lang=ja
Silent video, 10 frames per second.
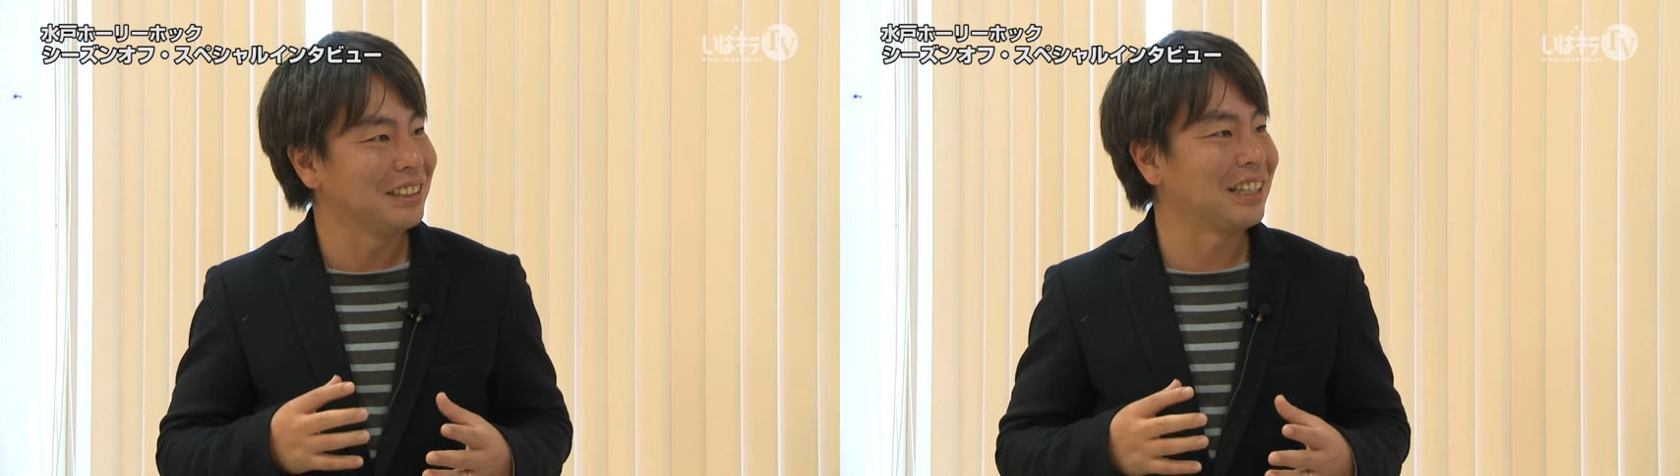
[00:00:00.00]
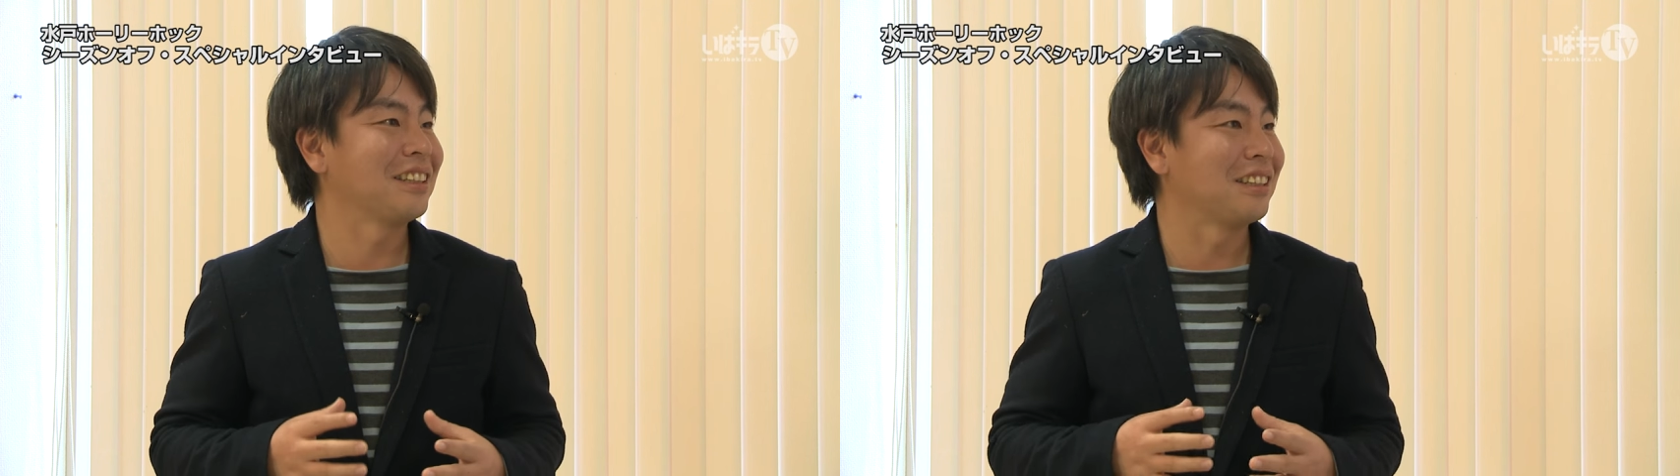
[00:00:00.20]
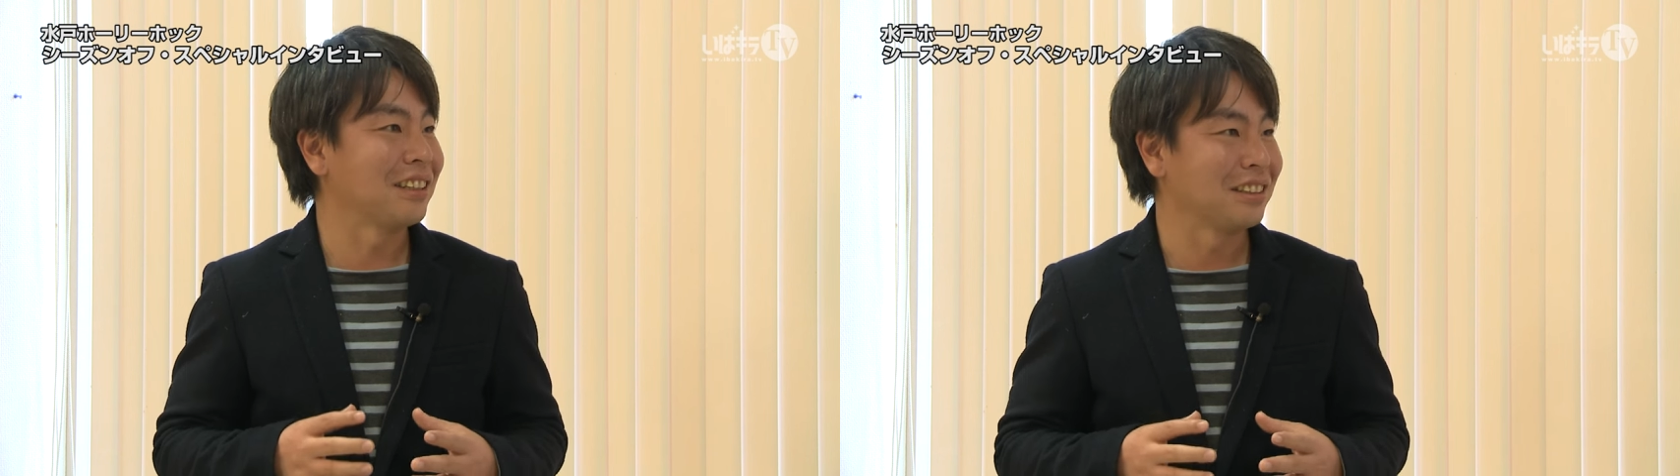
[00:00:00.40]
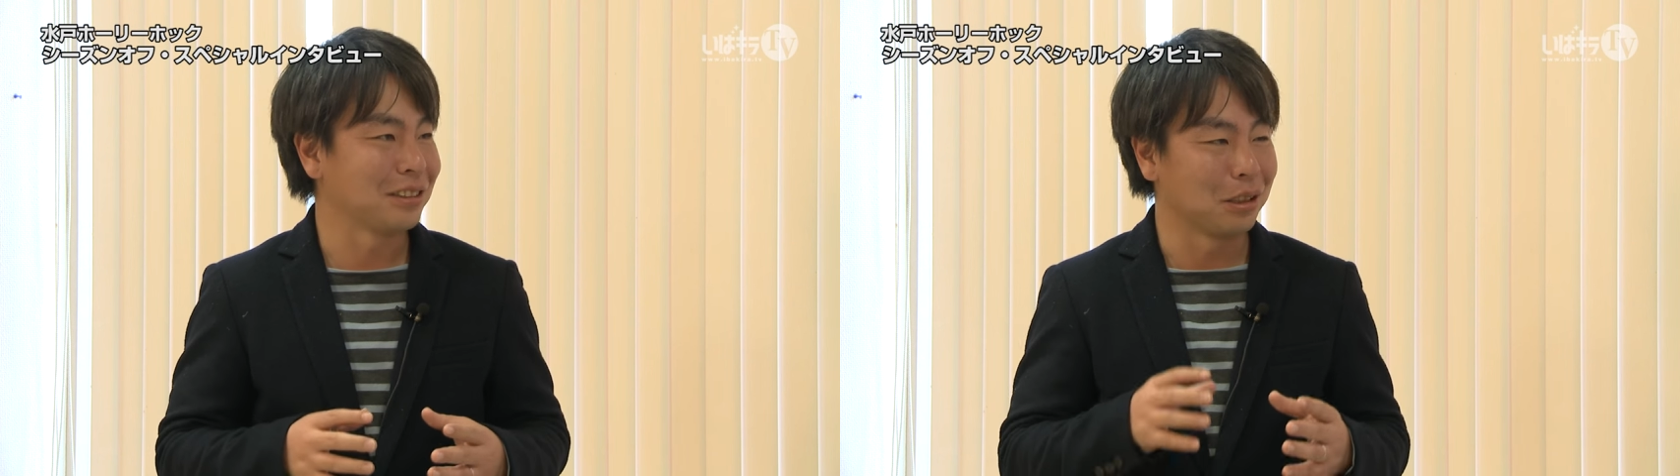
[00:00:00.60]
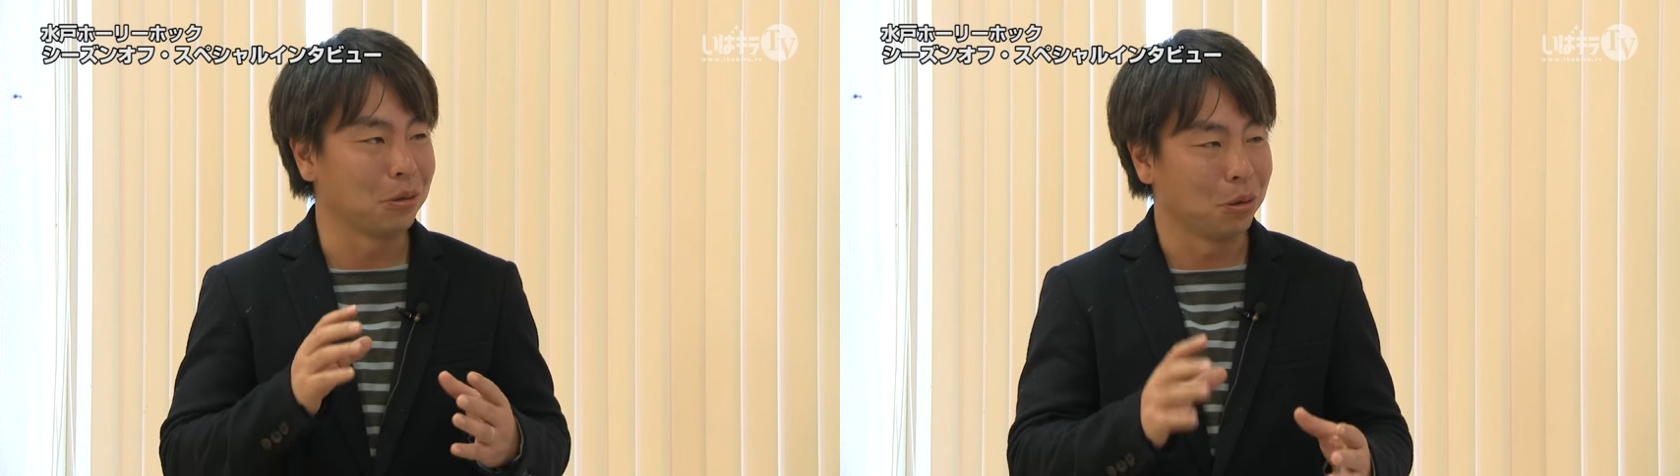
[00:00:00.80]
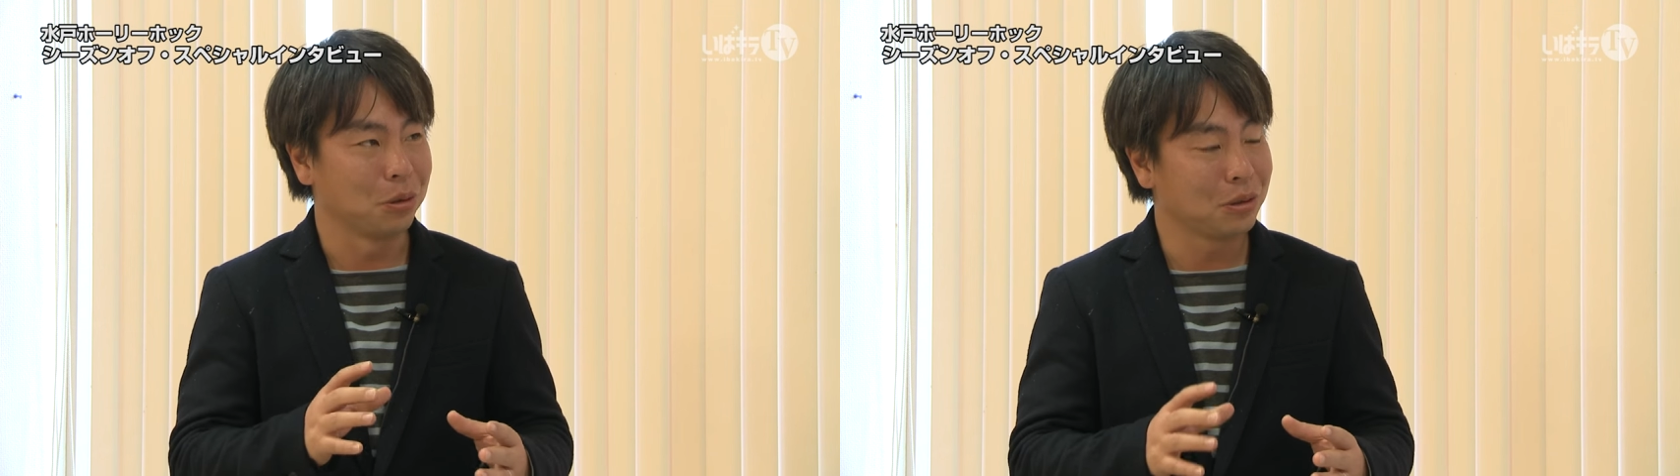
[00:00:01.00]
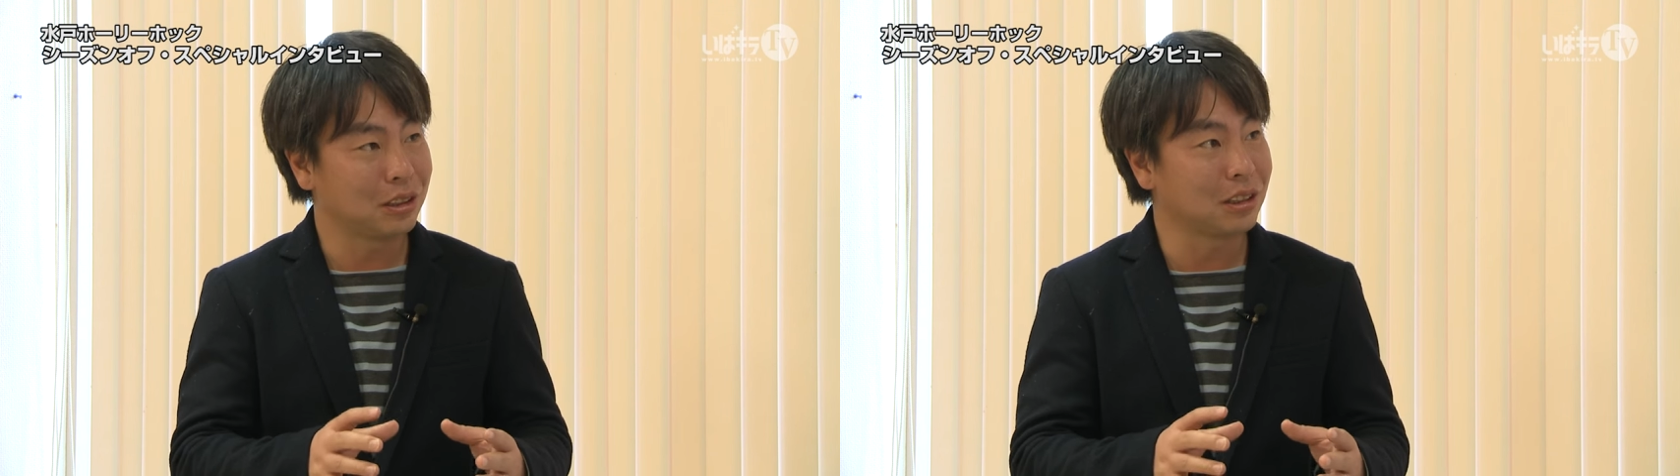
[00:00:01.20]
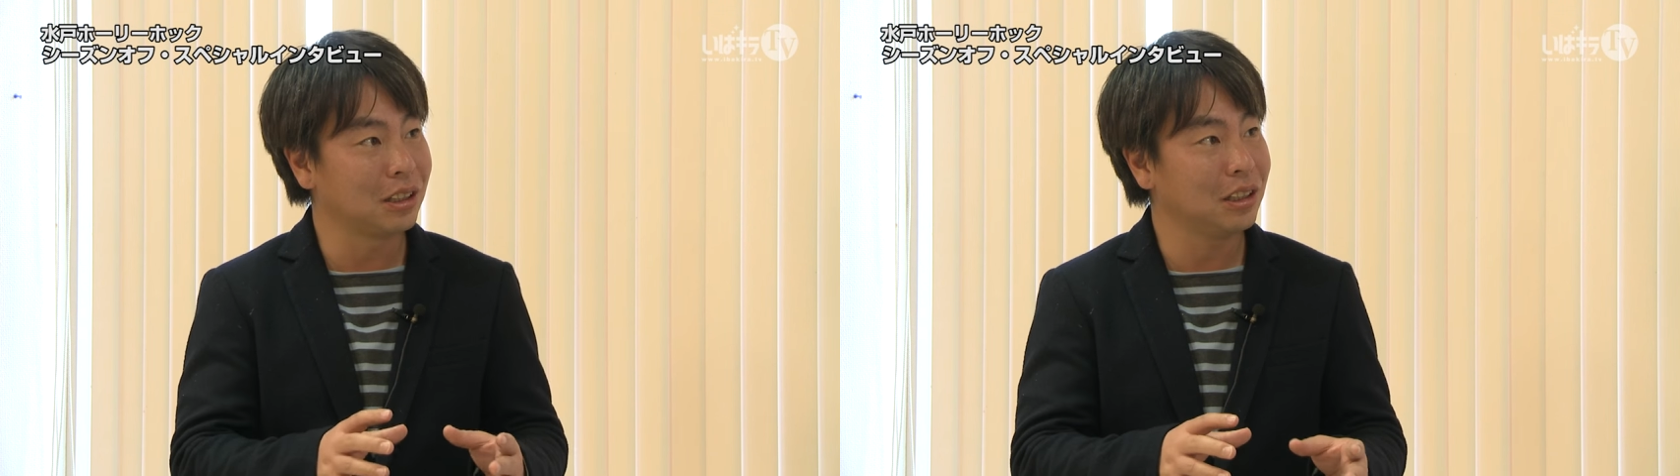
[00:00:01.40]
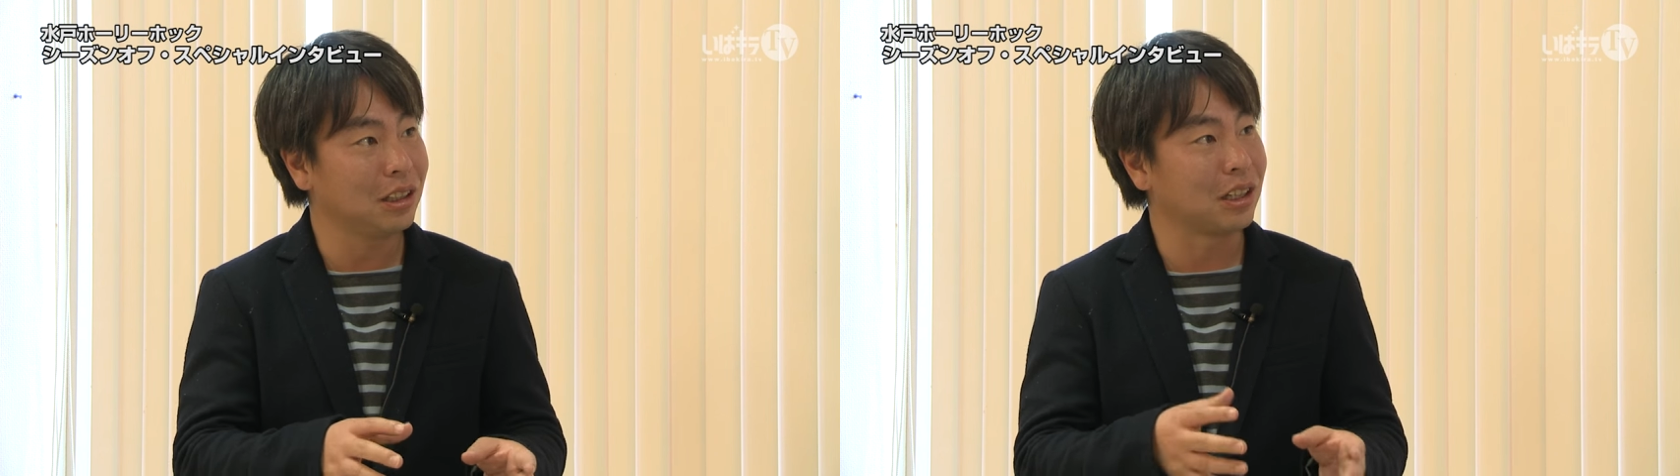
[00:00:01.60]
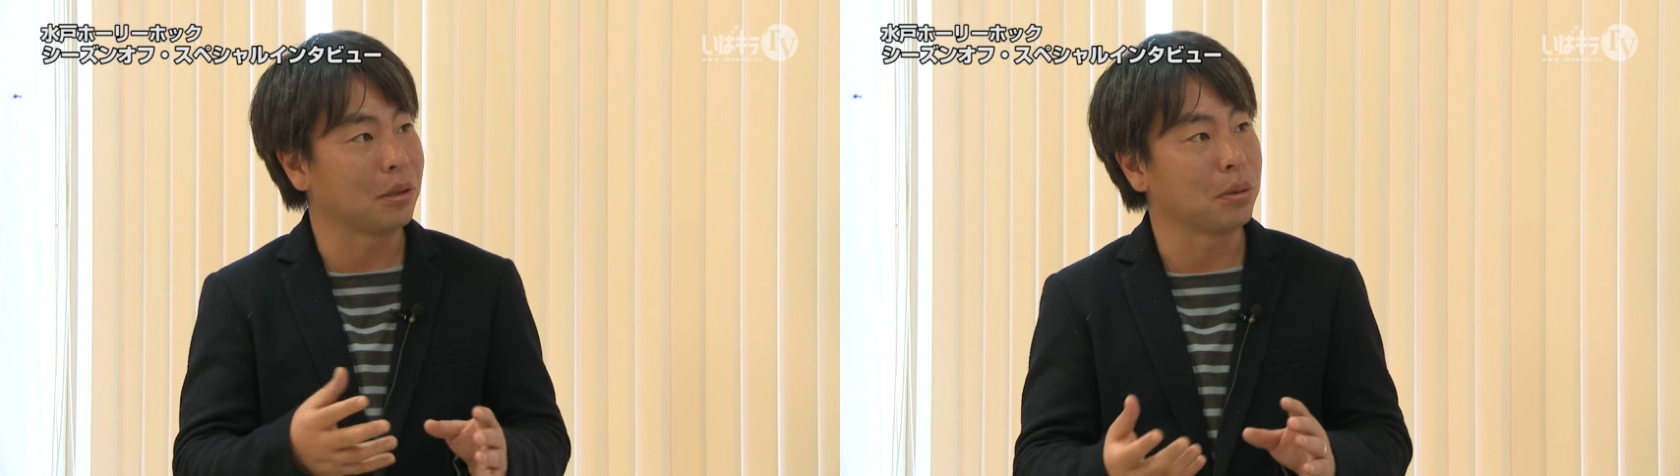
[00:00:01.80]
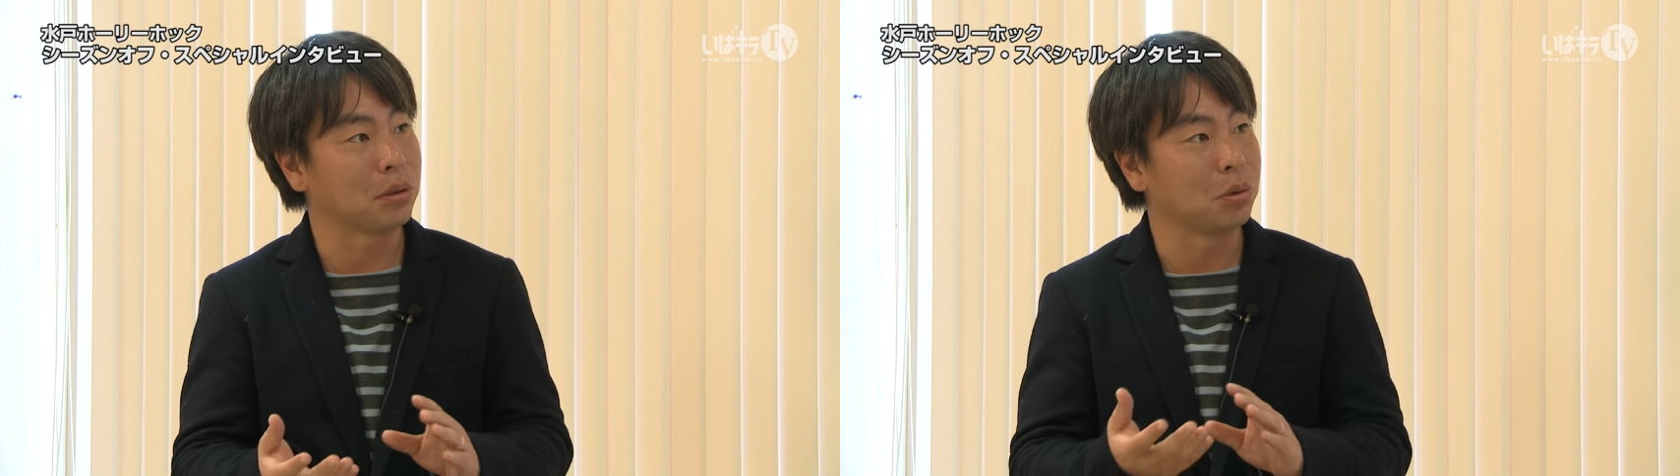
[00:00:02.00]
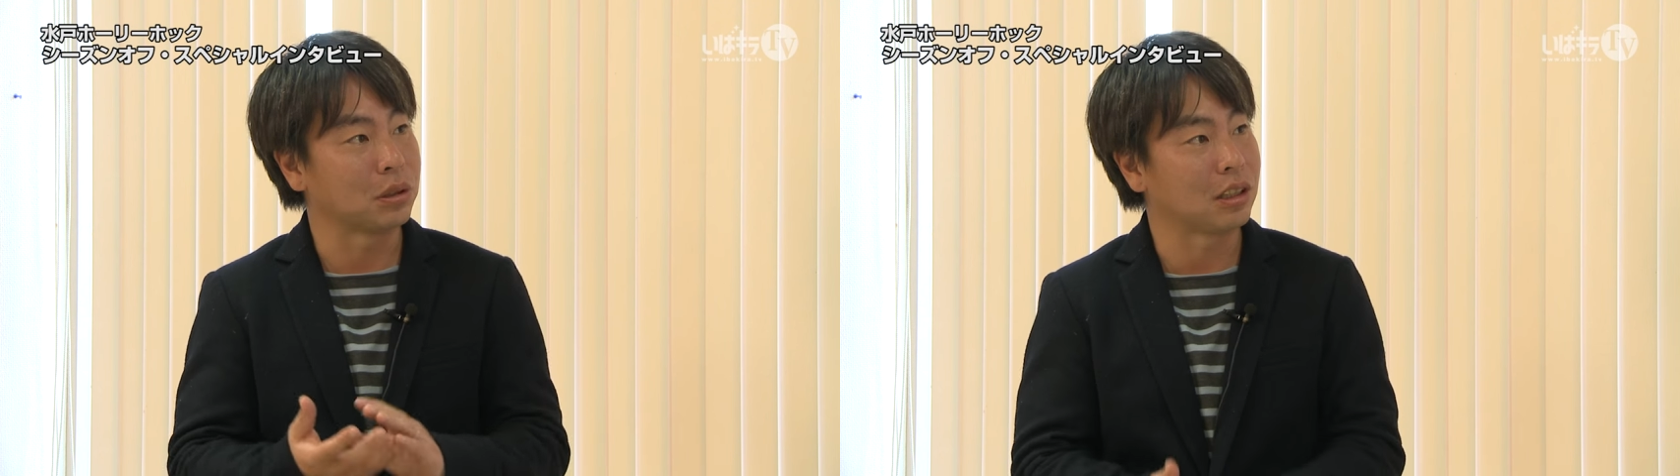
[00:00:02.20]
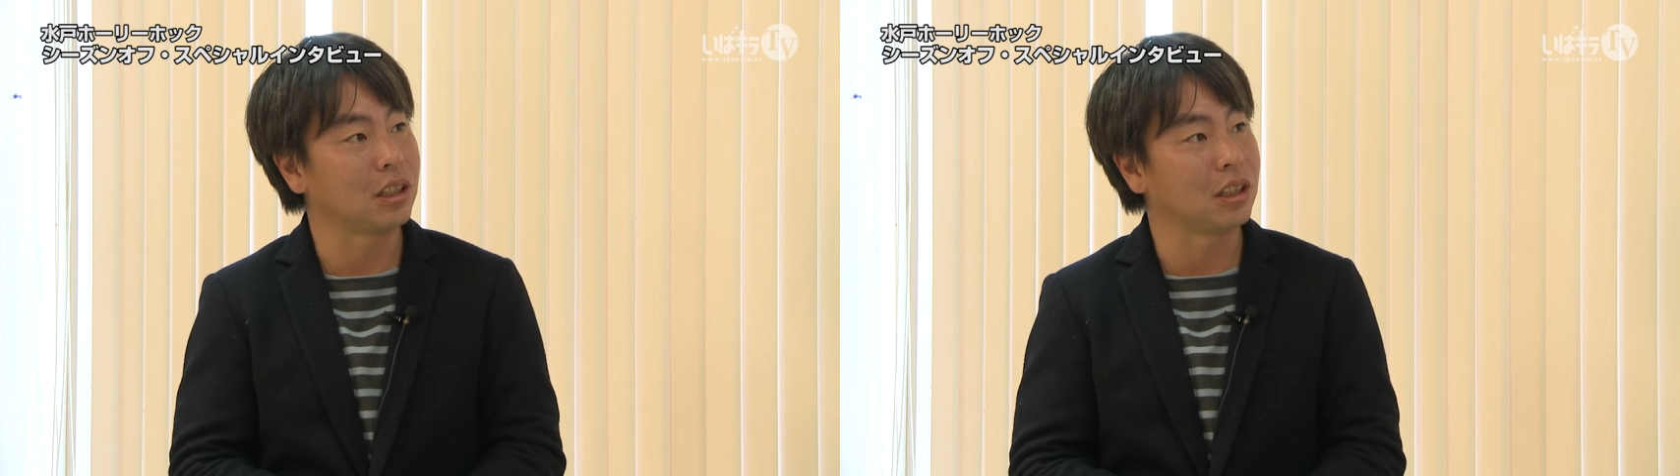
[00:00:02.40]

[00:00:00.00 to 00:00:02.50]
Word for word: なってたんですけど次からやっぱりこう立